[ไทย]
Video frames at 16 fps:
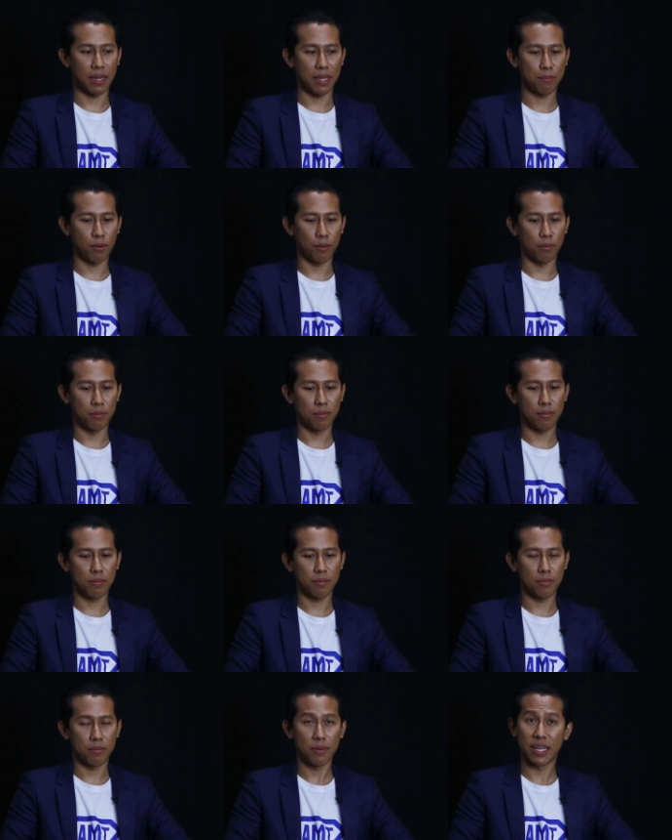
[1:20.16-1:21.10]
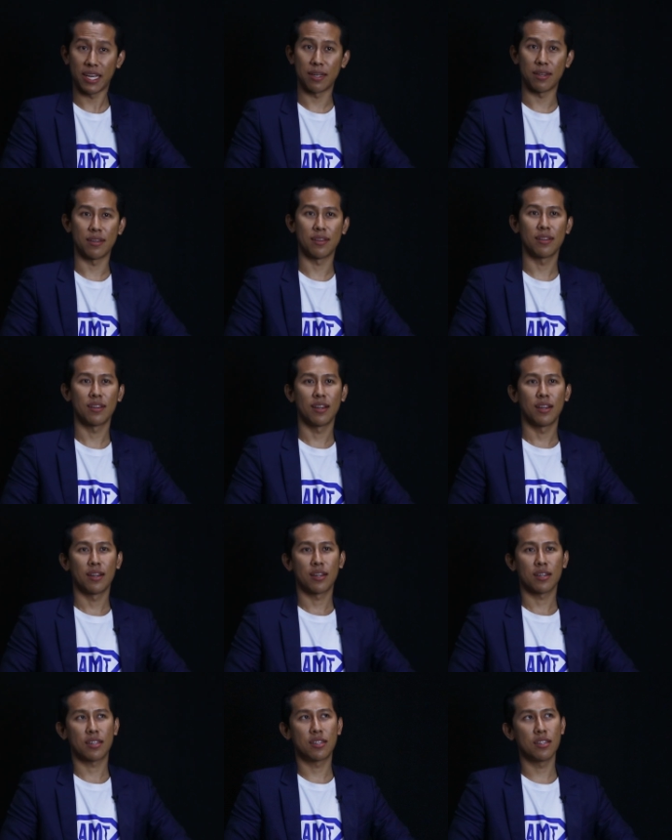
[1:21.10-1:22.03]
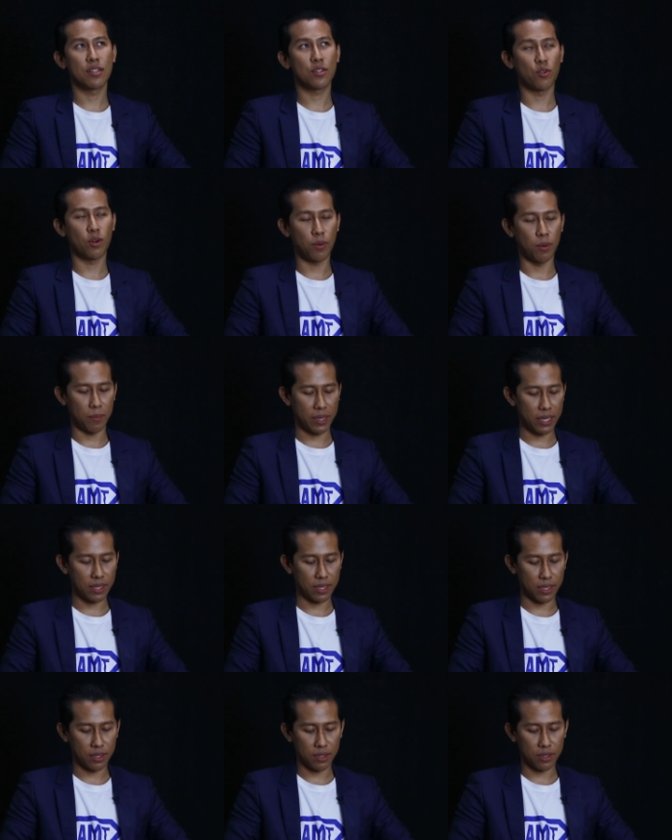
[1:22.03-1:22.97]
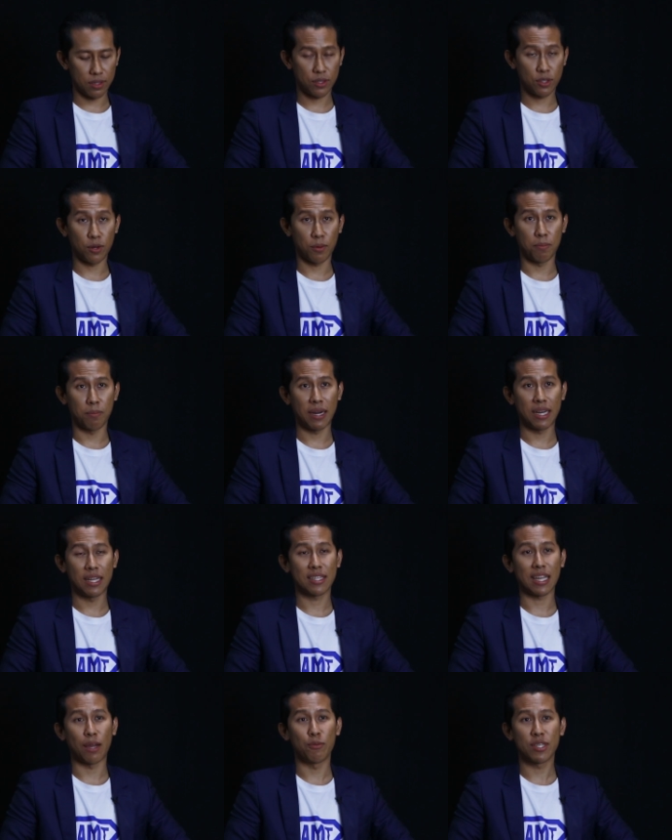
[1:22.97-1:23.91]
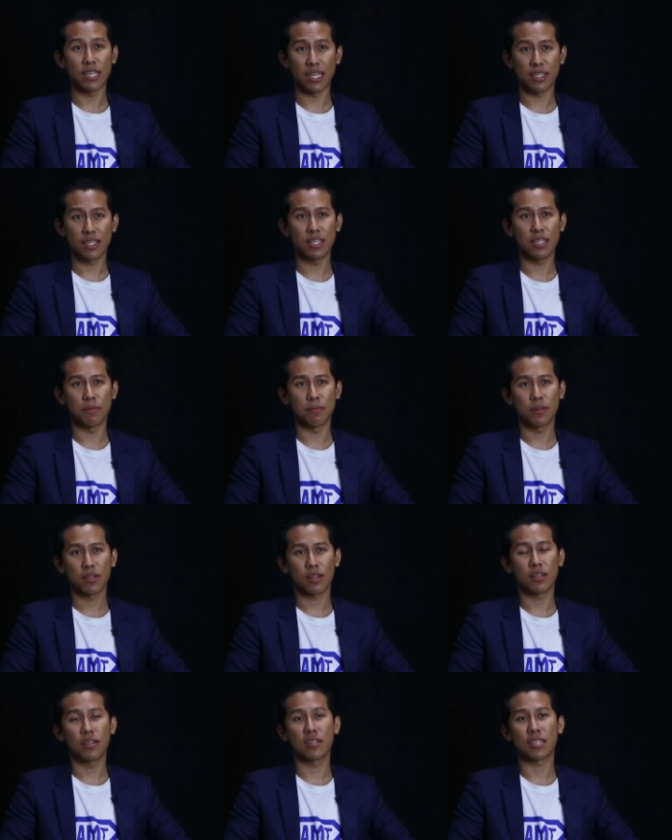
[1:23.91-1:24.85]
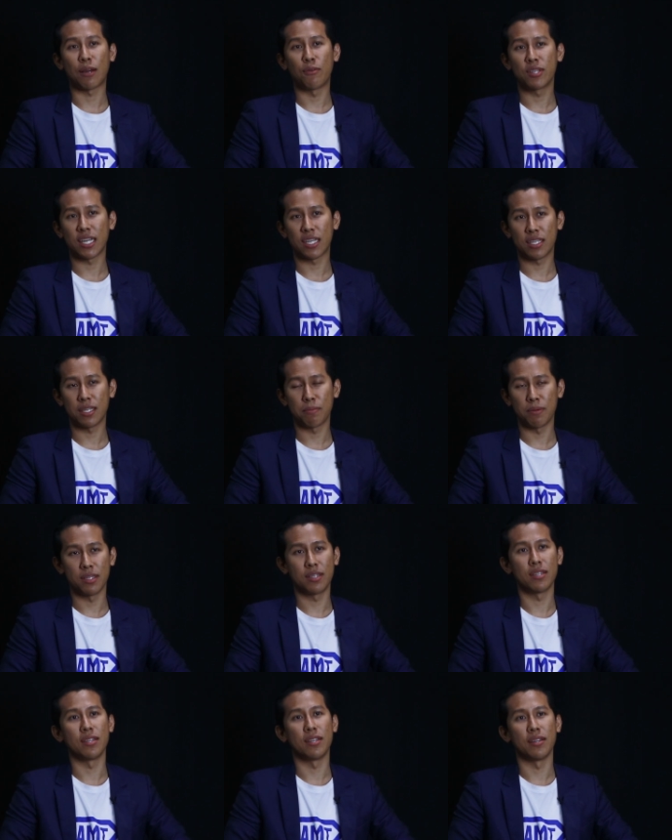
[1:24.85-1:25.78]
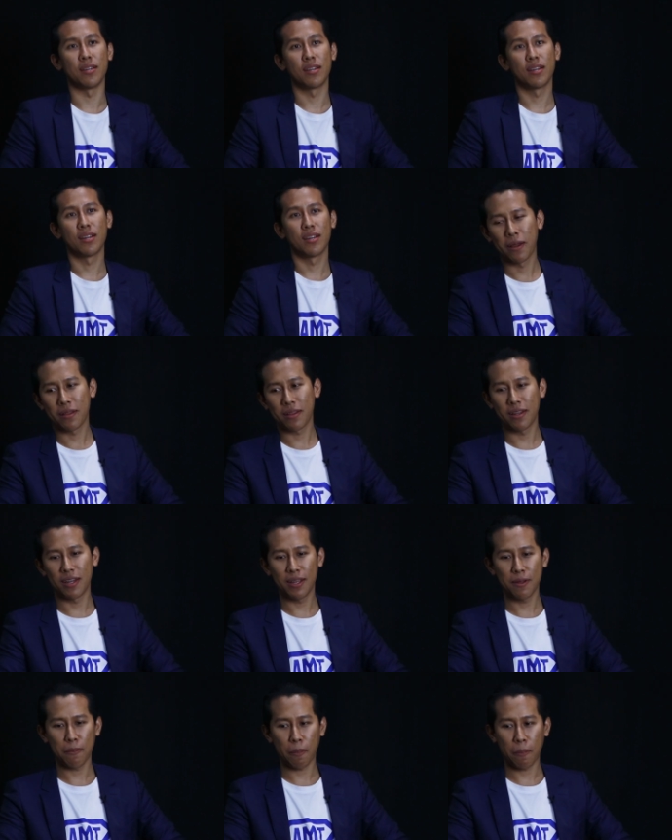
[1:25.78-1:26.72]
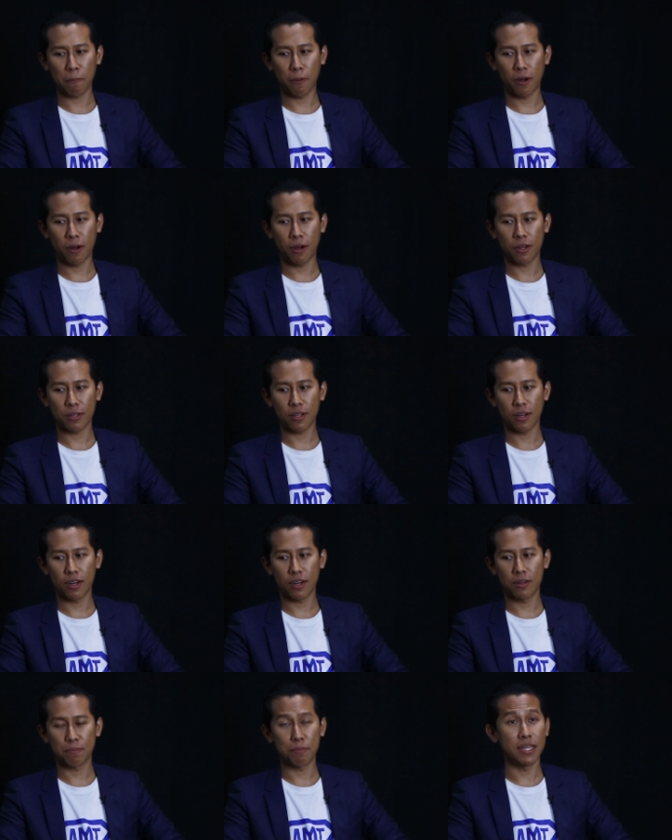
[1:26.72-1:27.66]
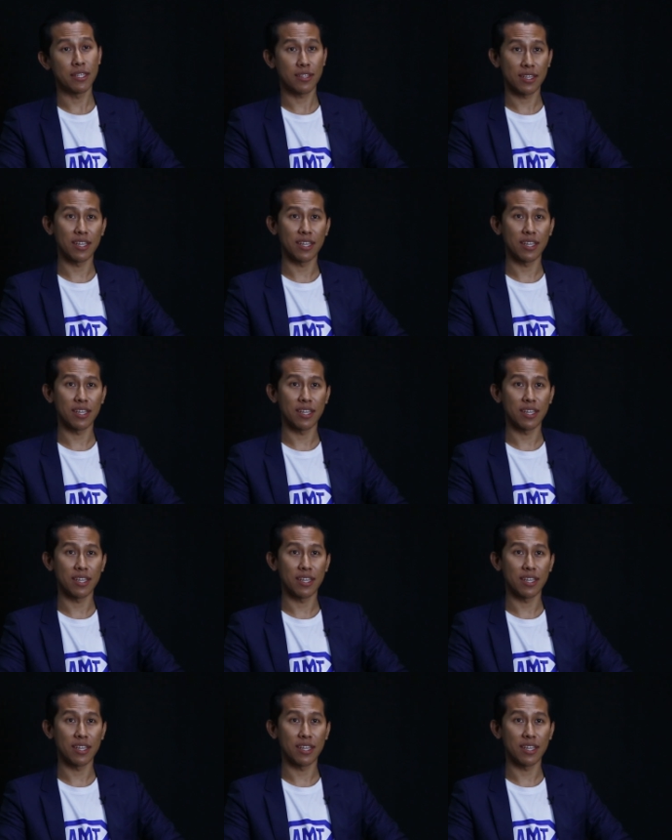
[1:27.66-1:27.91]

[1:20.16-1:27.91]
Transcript: มัยผมเรียน คือตัวผมเองเนี่ยจบมาในสายวิชาชีพก็คือสายวิชาชีพบัญชี ทีนี้พอตอนปี